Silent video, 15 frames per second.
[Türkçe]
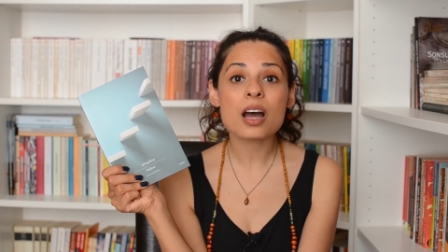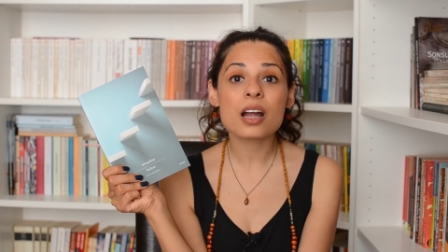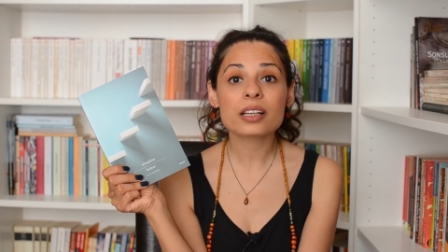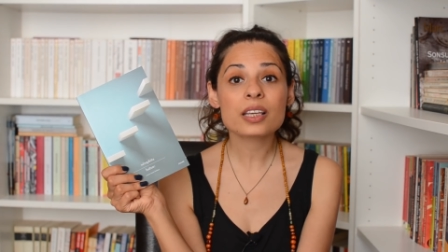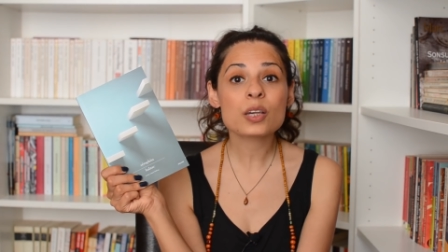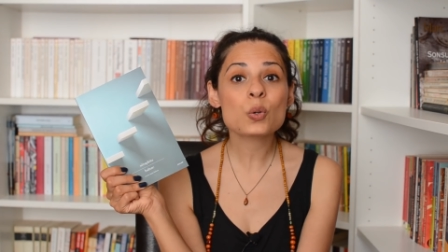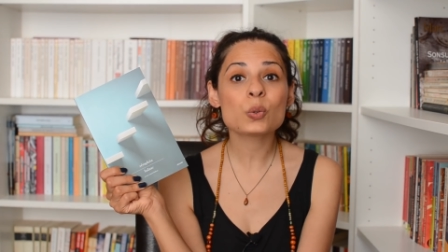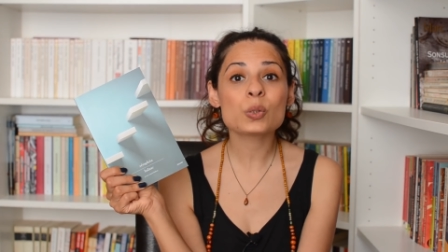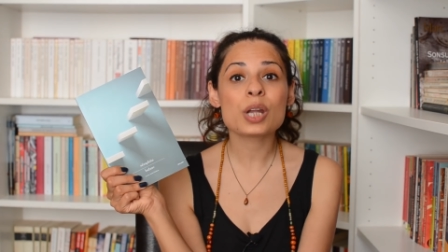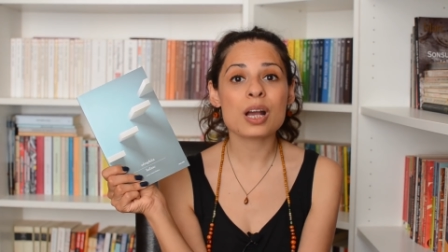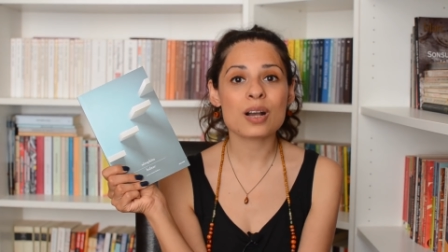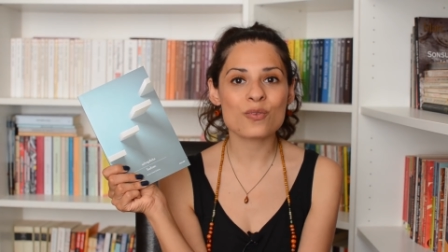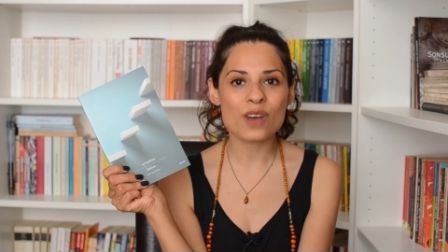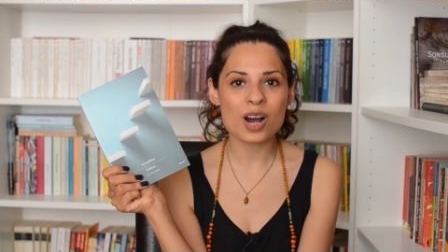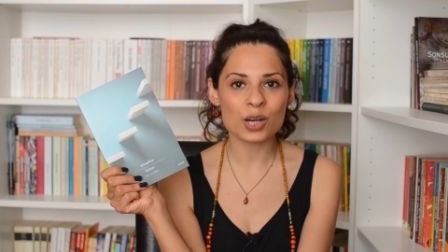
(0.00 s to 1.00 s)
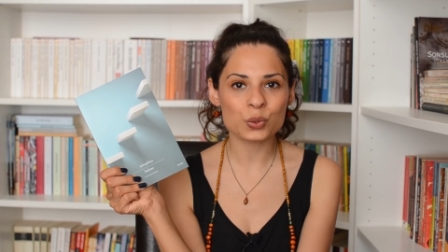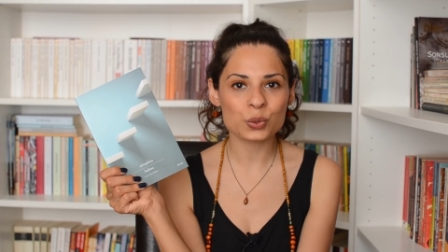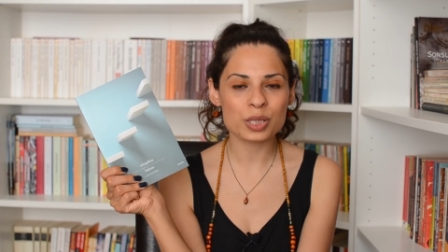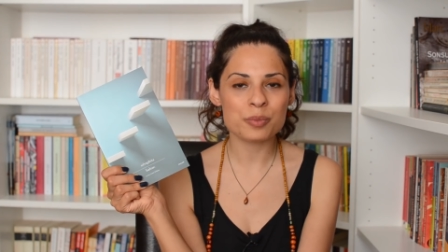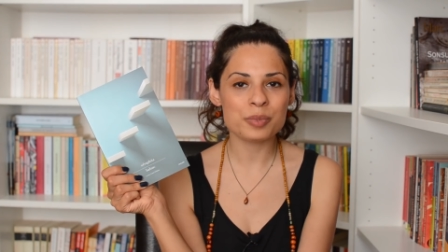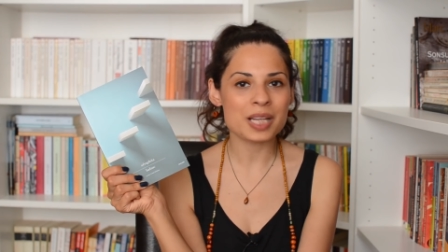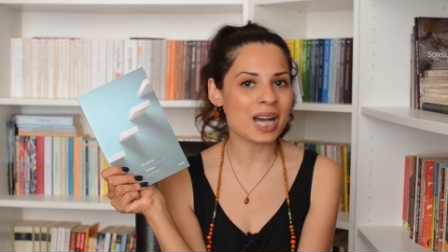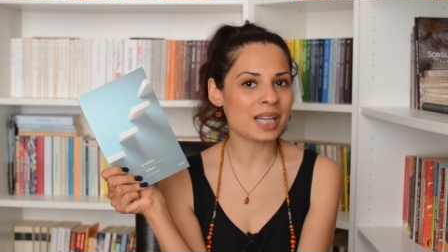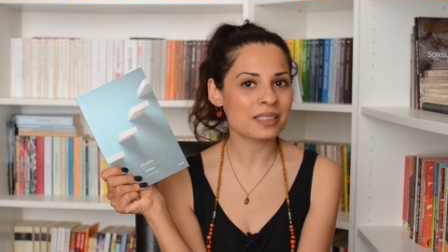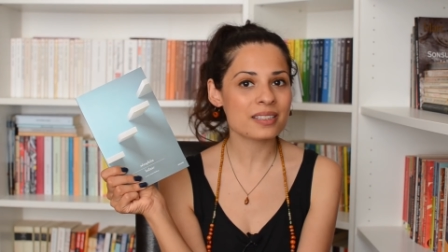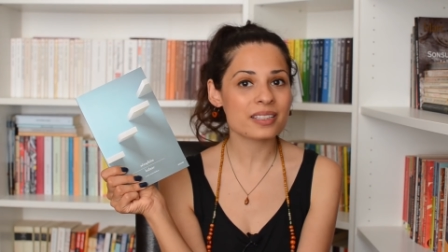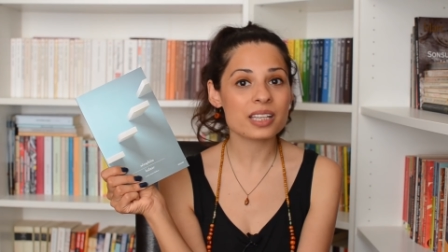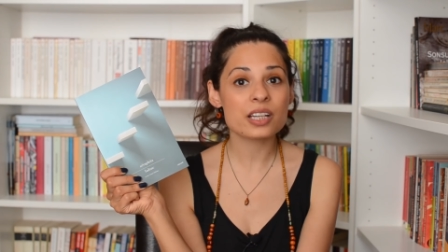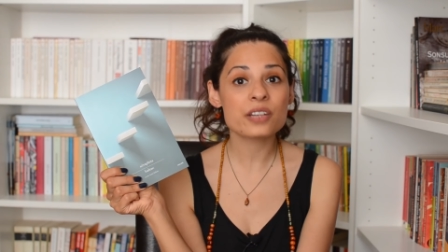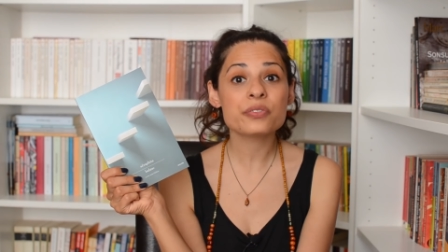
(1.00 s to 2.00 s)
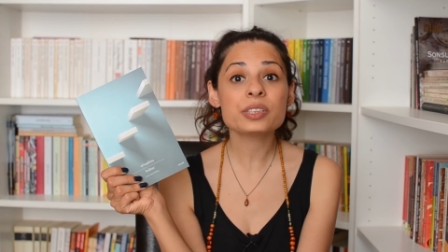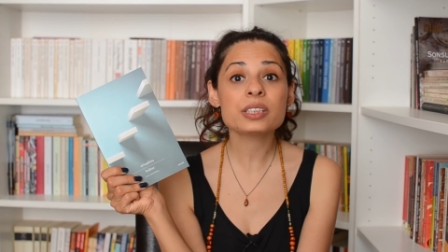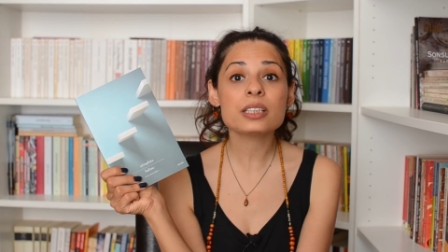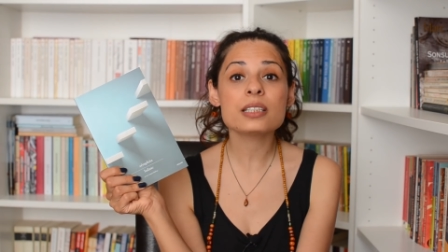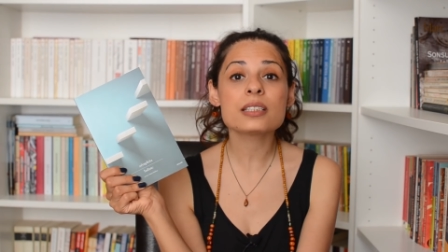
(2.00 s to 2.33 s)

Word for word: erkek olarak var olabilen Serafite